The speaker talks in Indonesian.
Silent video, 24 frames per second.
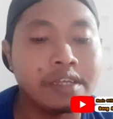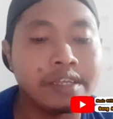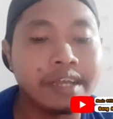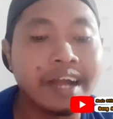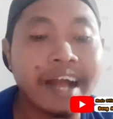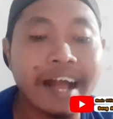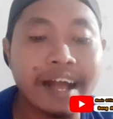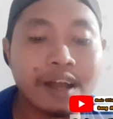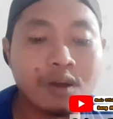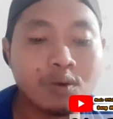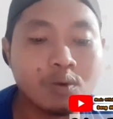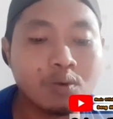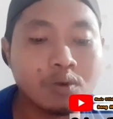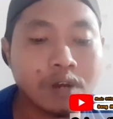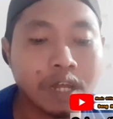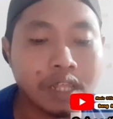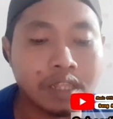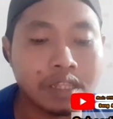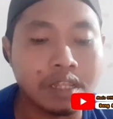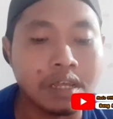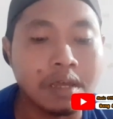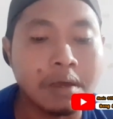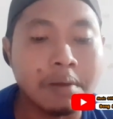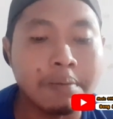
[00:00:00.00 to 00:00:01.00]
yang
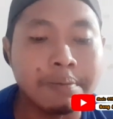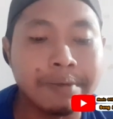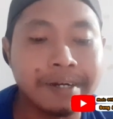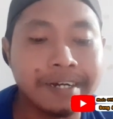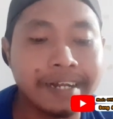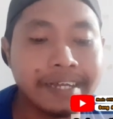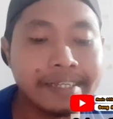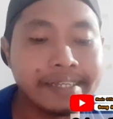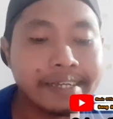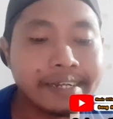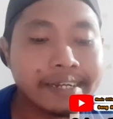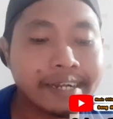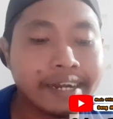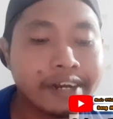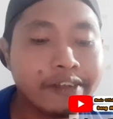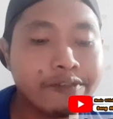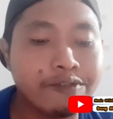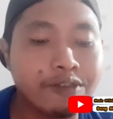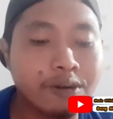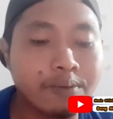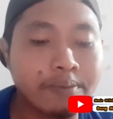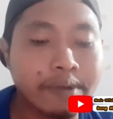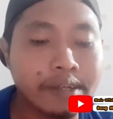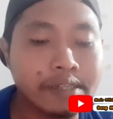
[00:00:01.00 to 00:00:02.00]
akurat berdasarkan
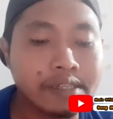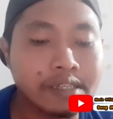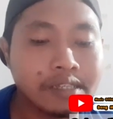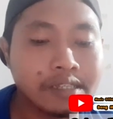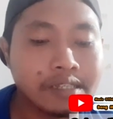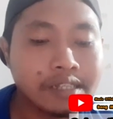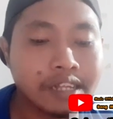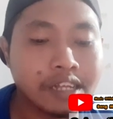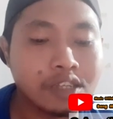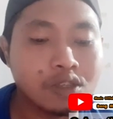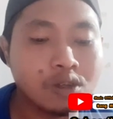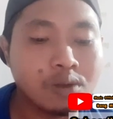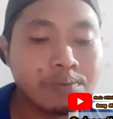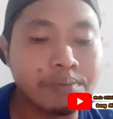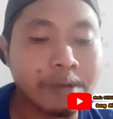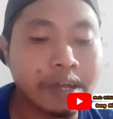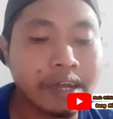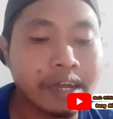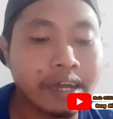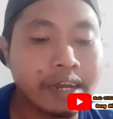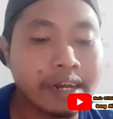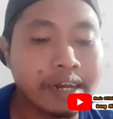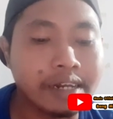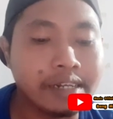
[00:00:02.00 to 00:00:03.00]
informasi stasiun
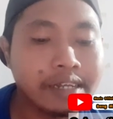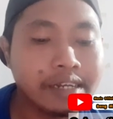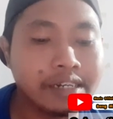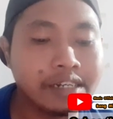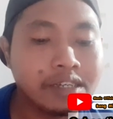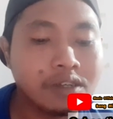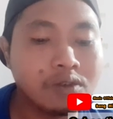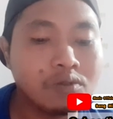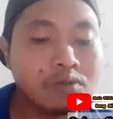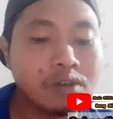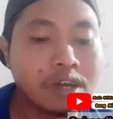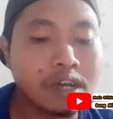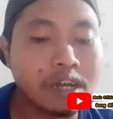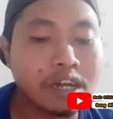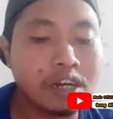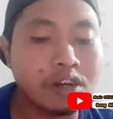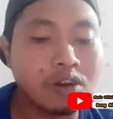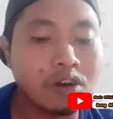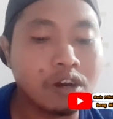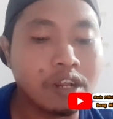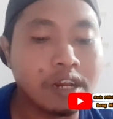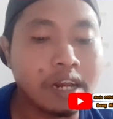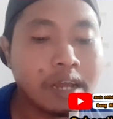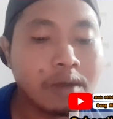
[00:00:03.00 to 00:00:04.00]
pangkalan yang digunakan
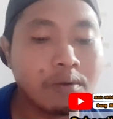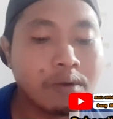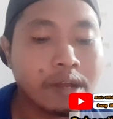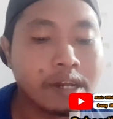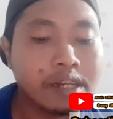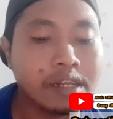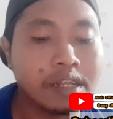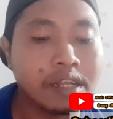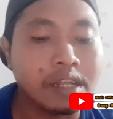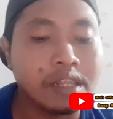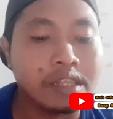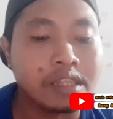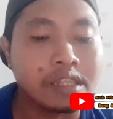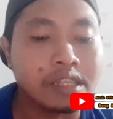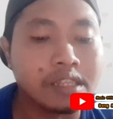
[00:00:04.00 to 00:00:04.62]
oleh lawan.